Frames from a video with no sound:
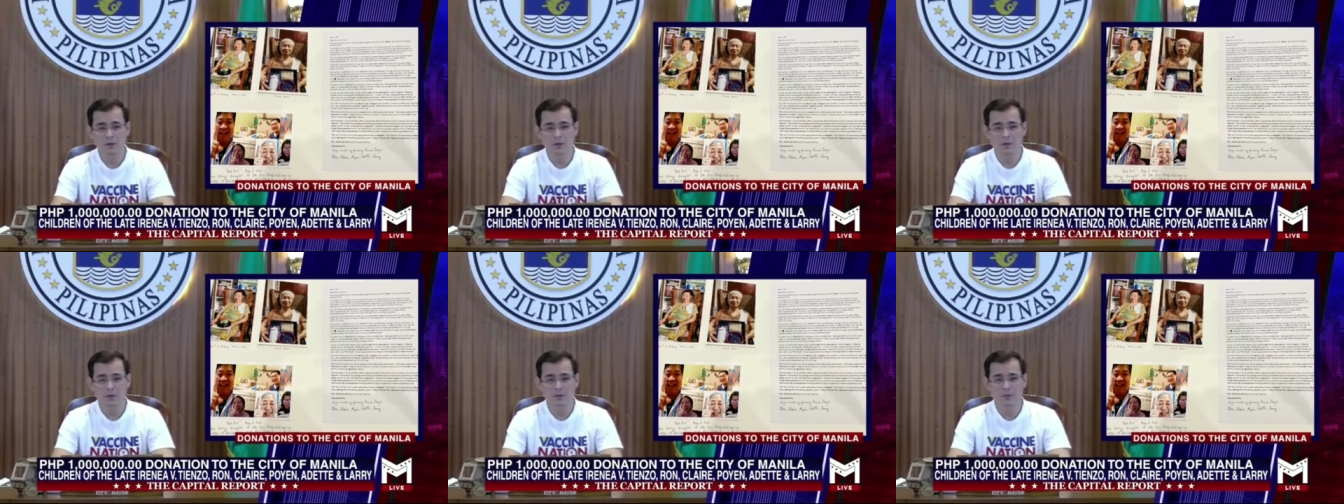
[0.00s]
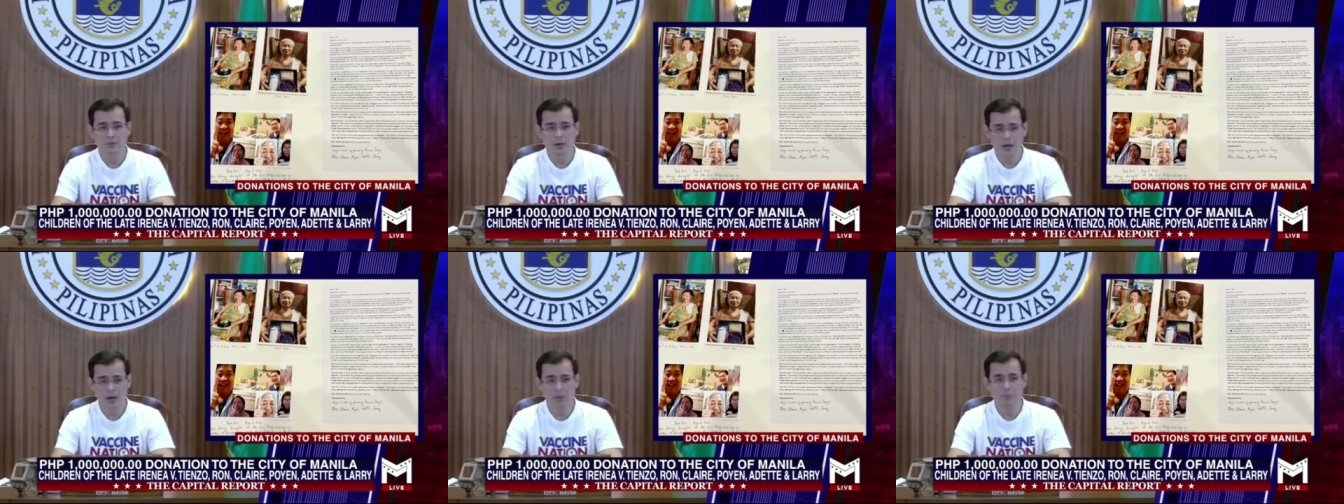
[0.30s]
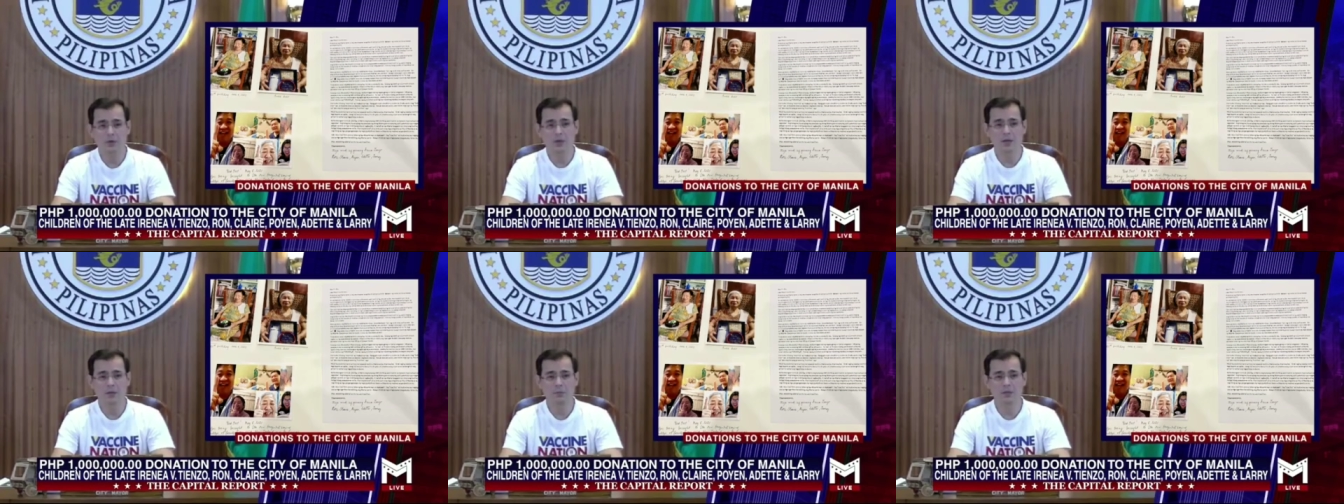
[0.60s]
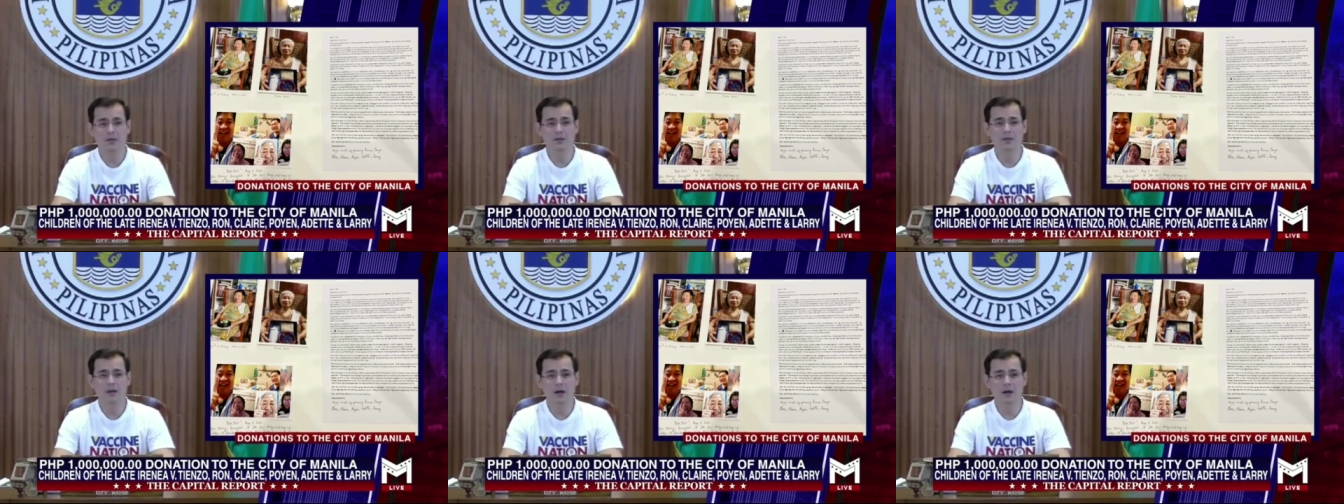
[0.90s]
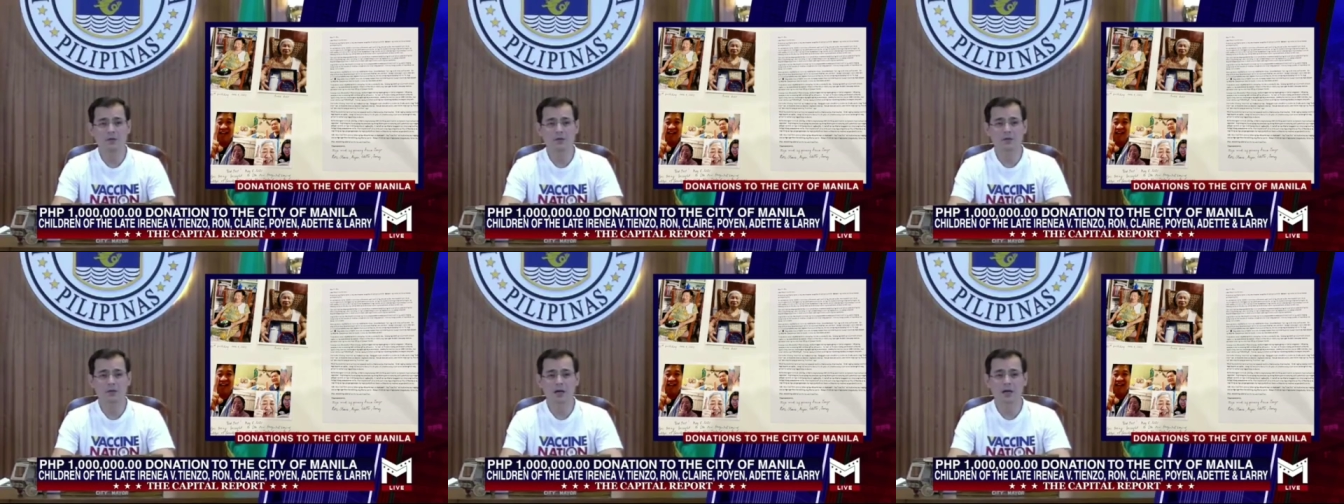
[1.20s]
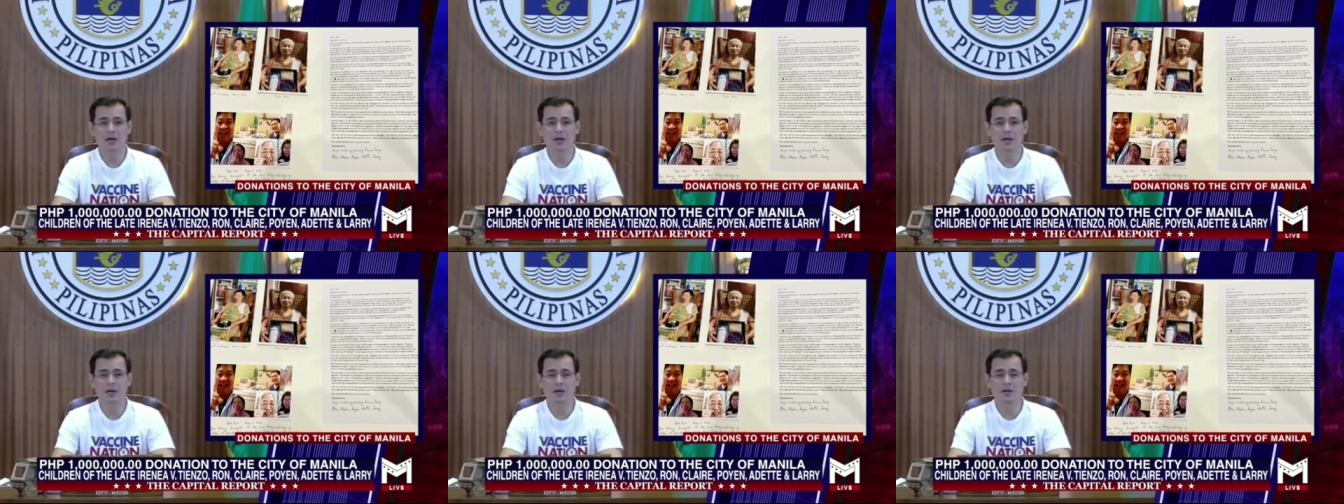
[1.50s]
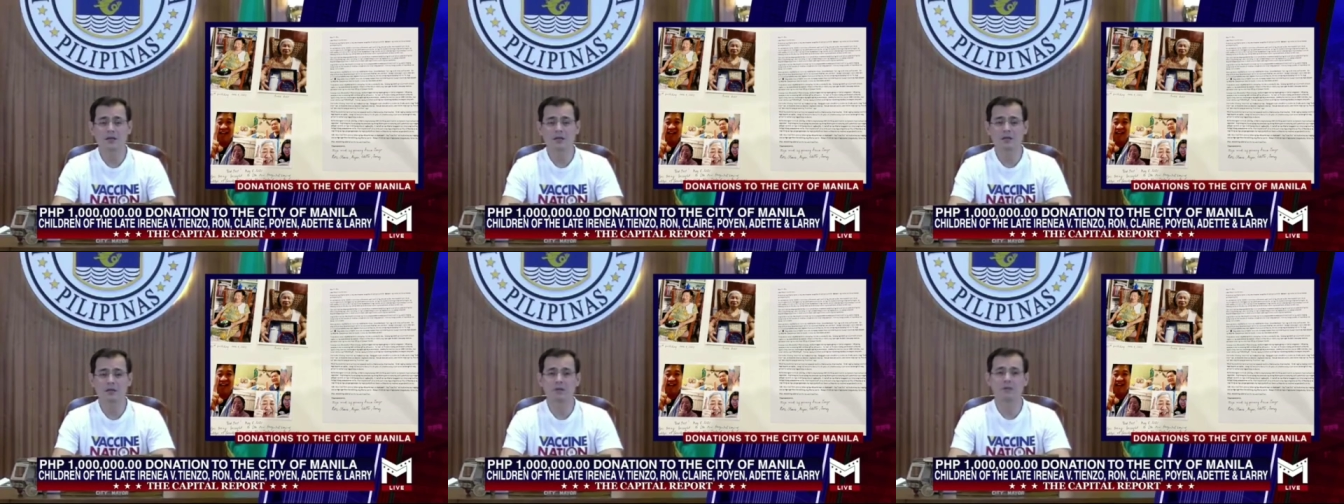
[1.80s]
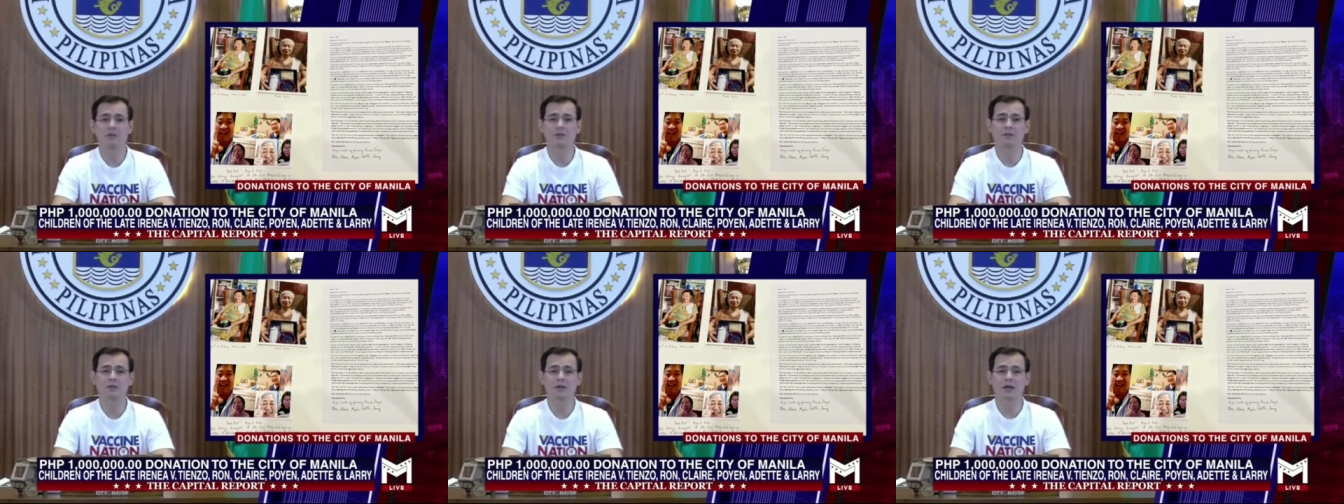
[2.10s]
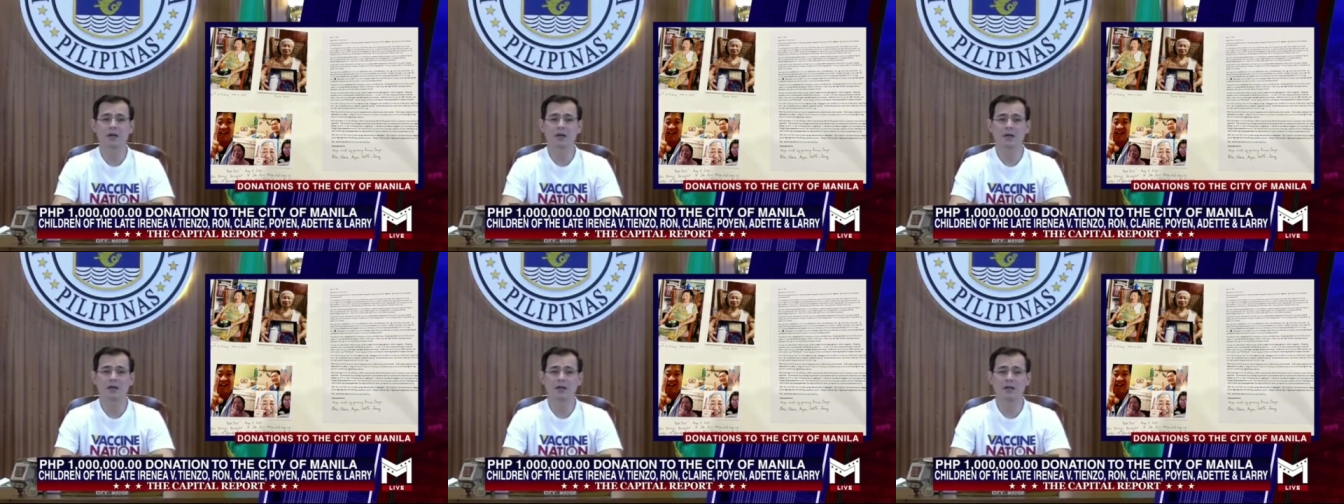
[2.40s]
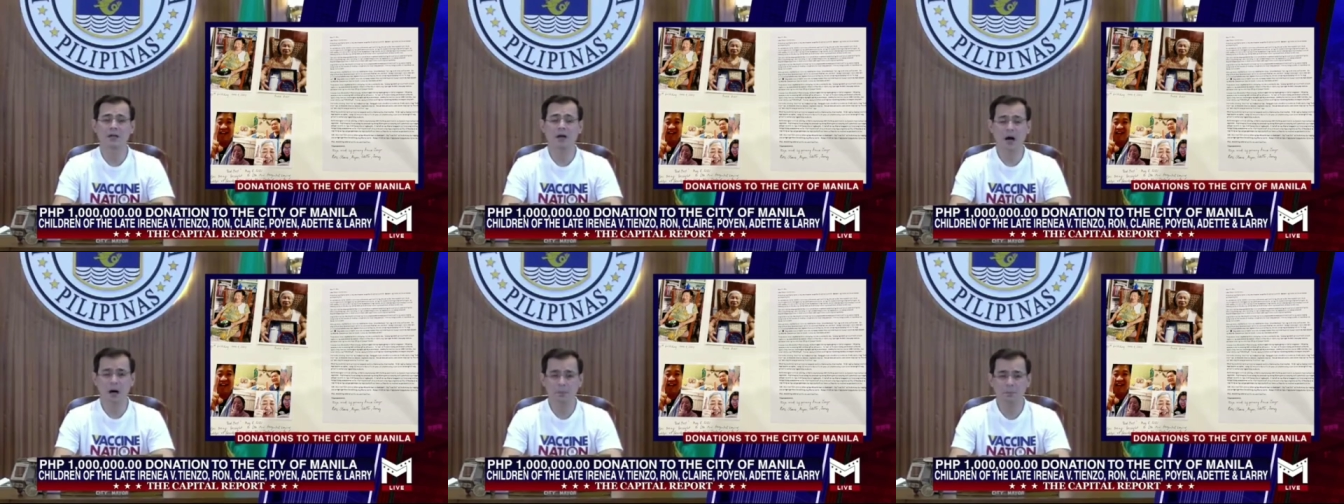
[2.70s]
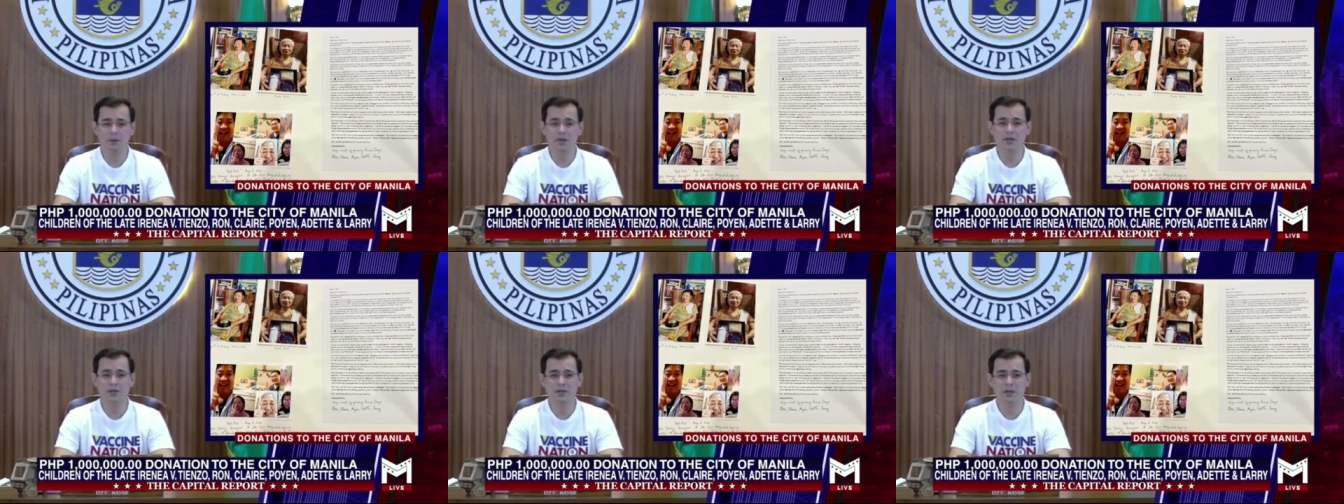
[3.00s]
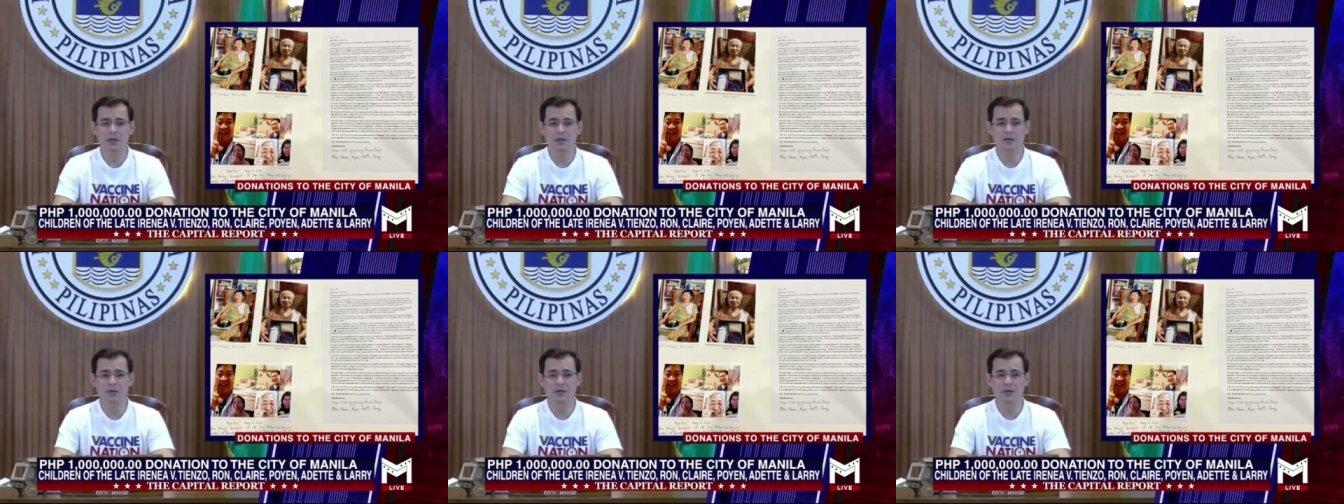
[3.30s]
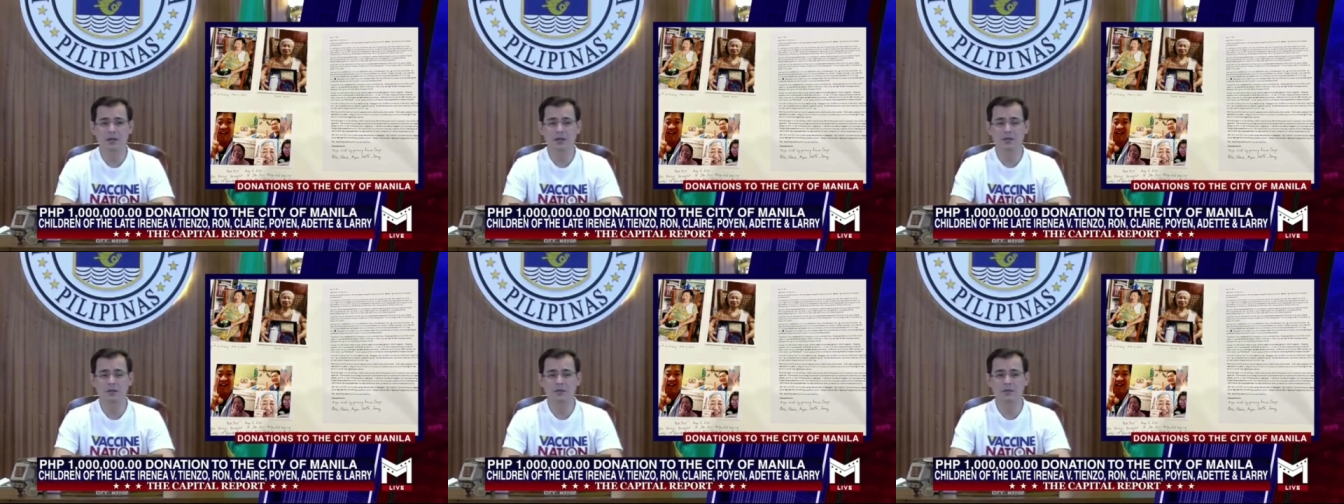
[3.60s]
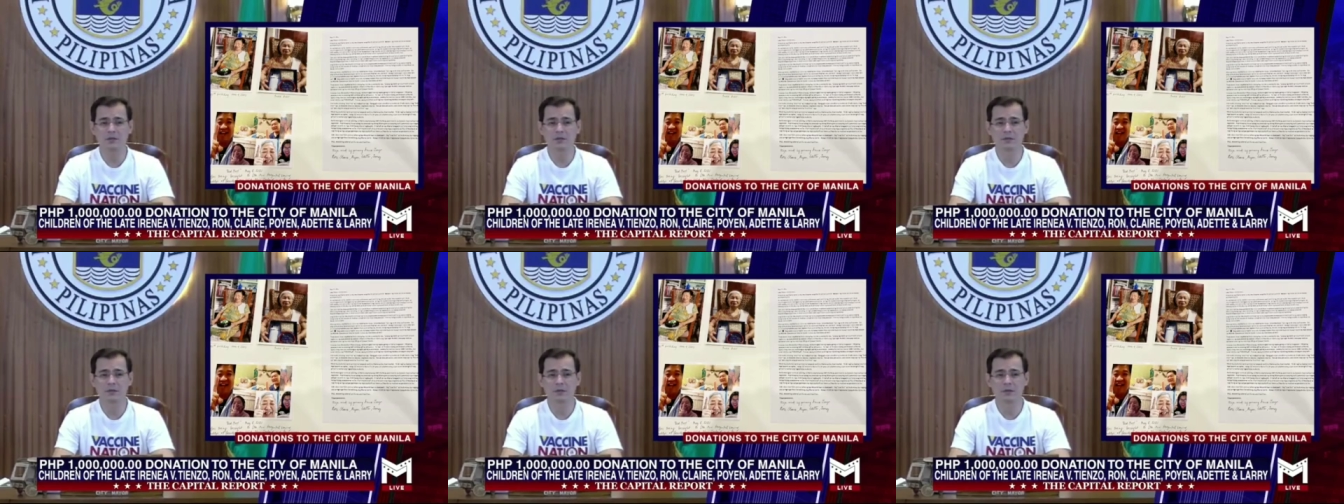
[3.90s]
marami namang tao talaga no? na na-appreciate nila yun.